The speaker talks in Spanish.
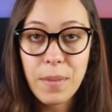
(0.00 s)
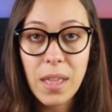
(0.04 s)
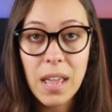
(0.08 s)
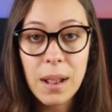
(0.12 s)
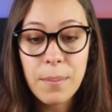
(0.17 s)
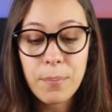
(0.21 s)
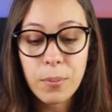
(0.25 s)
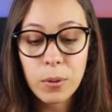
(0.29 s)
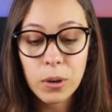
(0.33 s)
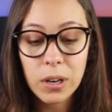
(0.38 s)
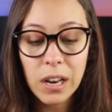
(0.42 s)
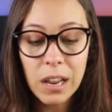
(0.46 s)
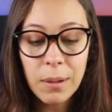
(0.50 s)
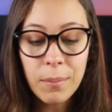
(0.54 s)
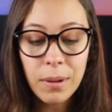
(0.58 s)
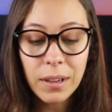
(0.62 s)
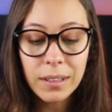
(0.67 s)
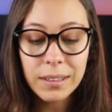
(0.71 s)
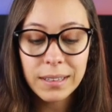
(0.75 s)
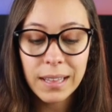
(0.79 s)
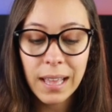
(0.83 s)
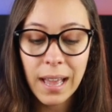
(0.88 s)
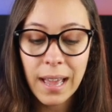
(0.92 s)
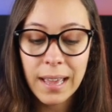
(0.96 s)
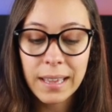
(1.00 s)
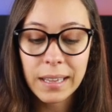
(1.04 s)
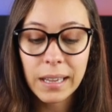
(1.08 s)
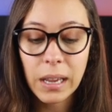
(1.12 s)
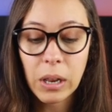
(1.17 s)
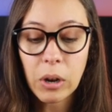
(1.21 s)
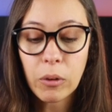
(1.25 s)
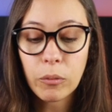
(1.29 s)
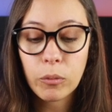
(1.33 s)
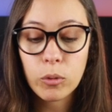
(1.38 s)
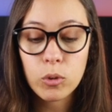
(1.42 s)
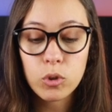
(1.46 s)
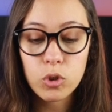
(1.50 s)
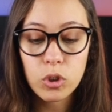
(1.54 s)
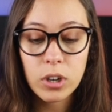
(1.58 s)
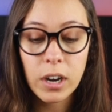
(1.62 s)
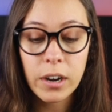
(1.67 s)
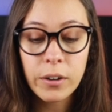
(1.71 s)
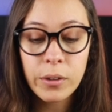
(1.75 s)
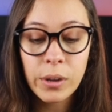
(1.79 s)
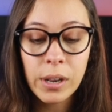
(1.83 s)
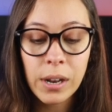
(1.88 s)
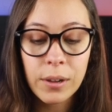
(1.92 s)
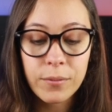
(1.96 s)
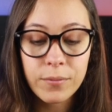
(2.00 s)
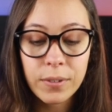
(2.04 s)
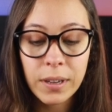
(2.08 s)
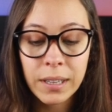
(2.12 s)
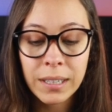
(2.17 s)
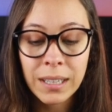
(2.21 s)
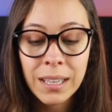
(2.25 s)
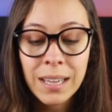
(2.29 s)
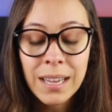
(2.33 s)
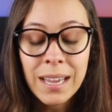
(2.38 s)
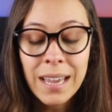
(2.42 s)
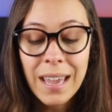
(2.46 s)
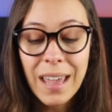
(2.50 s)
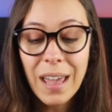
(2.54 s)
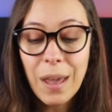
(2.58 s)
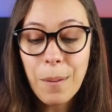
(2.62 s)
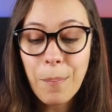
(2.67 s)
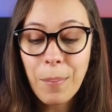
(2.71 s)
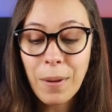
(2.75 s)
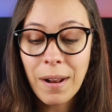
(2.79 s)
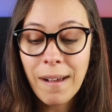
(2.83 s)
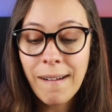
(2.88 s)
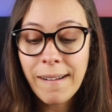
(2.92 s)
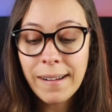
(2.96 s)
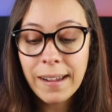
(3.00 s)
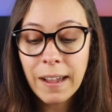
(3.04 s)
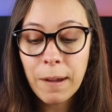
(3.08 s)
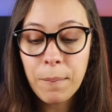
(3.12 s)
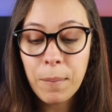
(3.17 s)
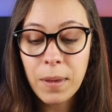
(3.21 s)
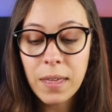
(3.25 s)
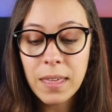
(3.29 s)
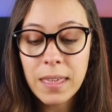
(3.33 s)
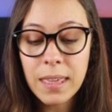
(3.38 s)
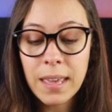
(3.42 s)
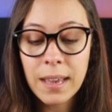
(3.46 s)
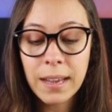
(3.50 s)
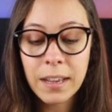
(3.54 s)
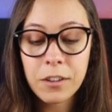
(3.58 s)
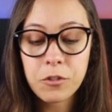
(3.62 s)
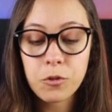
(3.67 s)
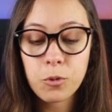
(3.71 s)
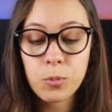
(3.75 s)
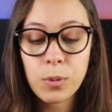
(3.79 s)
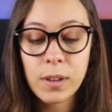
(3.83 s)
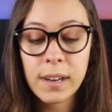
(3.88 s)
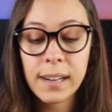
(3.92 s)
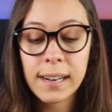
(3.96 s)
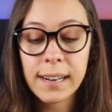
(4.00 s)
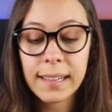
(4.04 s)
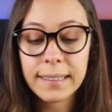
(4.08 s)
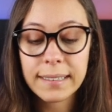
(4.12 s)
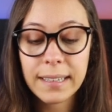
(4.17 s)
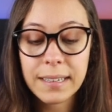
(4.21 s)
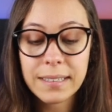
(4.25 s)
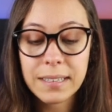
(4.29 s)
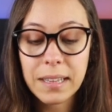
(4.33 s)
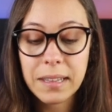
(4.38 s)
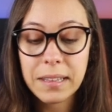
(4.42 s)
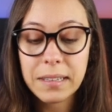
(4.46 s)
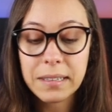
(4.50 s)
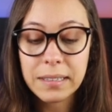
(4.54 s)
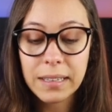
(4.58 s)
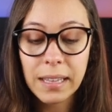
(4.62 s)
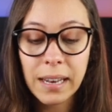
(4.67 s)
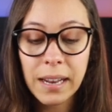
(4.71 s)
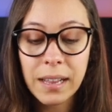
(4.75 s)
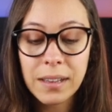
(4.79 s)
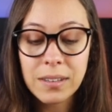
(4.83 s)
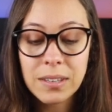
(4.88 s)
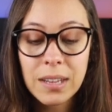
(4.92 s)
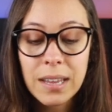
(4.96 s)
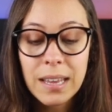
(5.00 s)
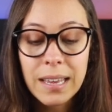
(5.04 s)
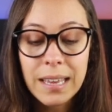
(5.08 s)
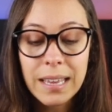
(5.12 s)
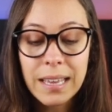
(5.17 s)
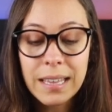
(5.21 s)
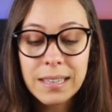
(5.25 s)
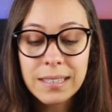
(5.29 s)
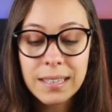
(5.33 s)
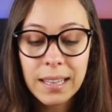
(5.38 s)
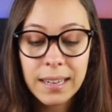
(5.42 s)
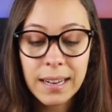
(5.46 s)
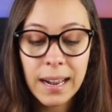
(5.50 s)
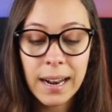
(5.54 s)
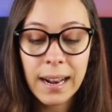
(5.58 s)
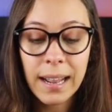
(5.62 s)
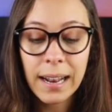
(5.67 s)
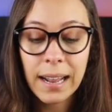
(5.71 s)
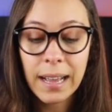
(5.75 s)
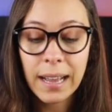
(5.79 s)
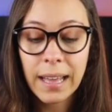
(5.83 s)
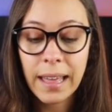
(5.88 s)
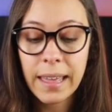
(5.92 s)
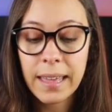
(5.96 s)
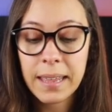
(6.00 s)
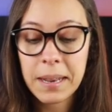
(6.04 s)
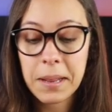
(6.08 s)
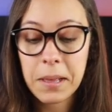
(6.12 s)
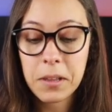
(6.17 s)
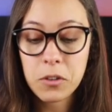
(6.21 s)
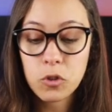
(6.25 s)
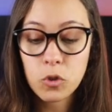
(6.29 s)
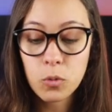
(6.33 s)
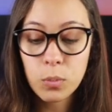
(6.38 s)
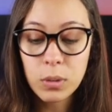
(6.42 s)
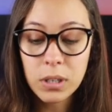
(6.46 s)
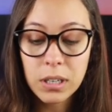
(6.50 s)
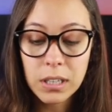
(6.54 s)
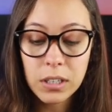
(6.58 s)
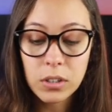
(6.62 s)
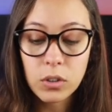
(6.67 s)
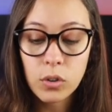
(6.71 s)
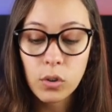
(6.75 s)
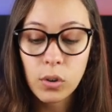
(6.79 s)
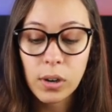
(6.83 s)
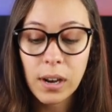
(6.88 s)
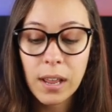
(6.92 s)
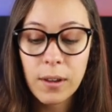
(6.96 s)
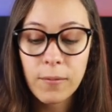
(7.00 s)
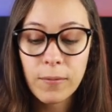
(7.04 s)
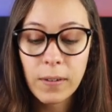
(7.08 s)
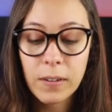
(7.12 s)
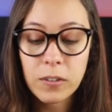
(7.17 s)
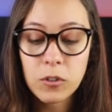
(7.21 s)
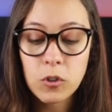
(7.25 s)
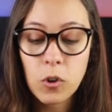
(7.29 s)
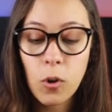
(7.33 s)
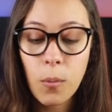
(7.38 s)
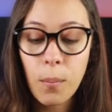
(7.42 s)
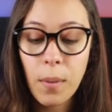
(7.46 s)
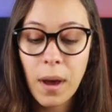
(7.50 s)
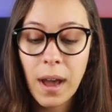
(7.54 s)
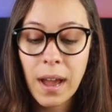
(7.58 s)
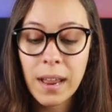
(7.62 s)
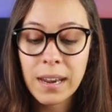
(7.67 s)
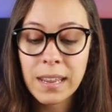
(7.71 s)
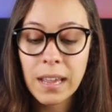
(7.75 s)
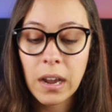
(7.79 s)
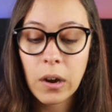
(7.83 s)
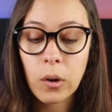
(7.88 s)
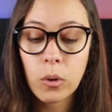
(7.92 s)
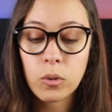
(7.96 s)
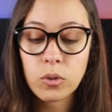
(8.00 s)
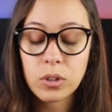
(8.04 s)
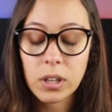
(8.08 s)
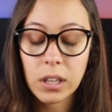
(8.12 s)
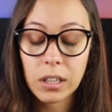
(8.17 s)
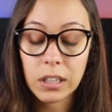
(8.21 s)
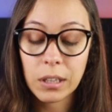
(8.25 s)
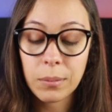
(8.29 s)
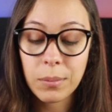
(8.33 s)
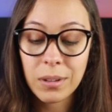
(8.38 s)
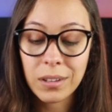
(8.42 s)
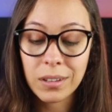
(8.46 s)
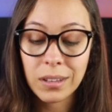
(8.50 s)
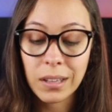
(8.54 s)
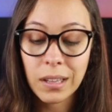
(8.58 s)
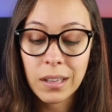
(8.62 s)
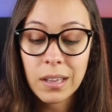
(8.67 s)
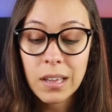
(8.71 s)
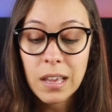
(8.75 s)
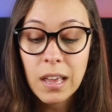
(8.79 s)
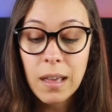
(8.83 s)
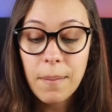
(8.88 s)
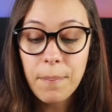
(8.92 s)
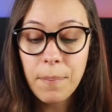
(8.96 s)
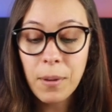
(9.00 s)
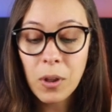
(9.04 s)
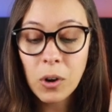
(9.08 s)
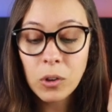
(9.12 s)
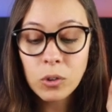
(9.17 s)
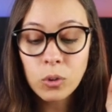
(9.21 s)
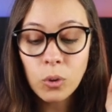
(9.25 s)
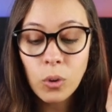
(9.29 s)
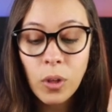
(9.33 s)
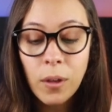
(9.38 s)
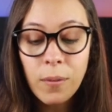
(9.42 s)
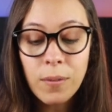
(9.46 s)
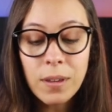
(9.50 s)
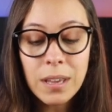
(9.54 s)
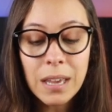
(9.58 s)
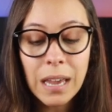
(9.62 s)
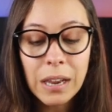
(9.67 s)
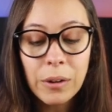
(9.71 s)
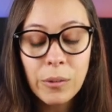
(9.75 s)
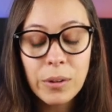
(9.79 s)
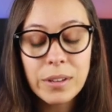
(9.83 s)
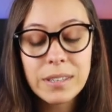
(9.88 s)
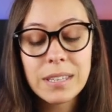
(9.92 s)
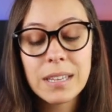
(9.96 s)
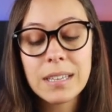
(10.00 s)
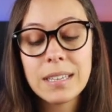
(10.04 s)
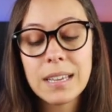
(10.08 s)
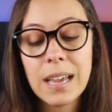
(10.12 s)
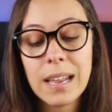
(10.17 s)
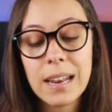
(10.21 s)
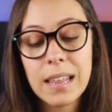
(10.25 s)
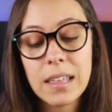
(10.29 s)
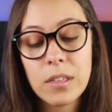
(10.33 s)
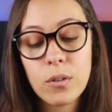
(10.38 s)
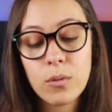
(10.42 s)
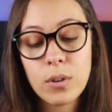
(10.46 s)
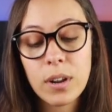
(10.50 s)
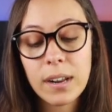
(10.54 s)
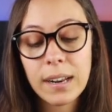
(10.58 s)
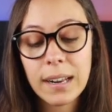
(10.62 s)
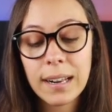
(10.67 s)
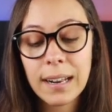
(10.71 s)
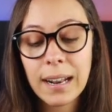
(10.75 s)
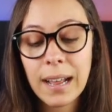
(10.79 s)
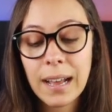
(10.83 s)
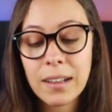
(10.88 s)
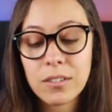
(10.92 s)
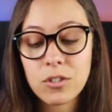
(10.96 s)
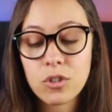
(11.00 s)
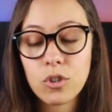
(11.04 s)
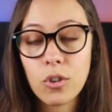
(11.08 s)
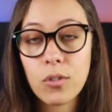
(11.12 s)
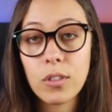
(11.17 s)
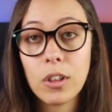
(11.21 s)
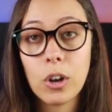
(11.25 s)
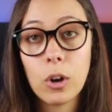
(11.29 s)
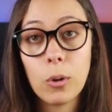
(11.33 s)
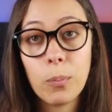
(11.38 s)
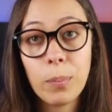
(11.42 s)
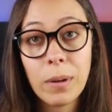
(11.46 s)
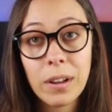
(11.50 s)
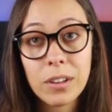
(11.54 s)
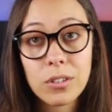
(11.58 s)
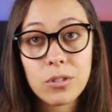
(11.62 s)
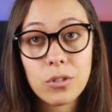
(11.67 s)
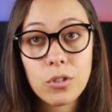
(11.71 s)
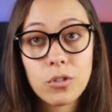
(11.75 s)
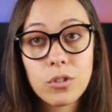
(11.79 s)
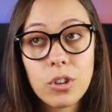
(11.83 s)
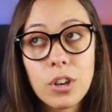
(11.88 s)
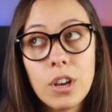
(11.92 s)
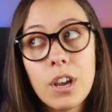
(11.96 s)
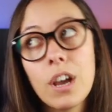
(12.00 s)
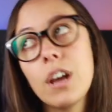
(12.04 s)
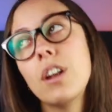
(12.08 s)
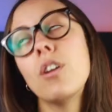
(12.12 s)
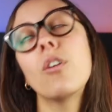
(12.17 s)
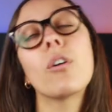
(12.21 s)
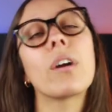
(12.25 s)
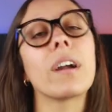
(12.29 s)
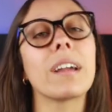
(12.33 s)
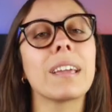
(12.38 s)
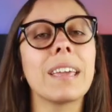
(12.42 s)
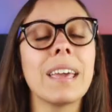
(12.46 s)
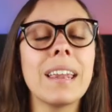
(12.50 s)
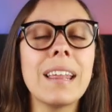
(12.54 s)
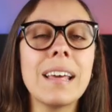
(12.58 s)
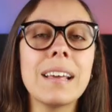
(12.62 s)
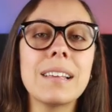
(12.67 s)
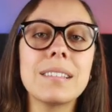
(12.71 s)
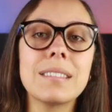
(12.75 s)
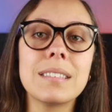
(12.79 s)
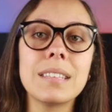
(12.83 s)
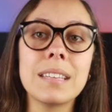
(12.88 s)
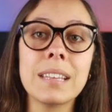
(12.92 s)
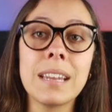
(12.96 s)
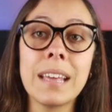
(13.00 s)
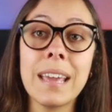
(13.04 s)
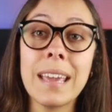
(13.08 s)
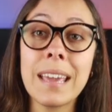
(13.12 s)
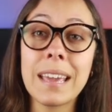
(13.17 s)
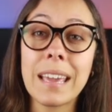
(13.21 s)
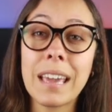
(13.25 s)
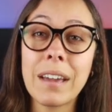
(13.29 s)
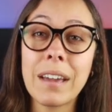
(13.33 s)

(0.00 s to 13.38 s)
El problema está en que los funcionarios de la Fed esperaban que a medida que subieran las tasas de interés y sanara la cadena de suministro, la inflación bajaría constantemente, pero todavía no hay señales de una relajación de los precios. Lo que quiere decir es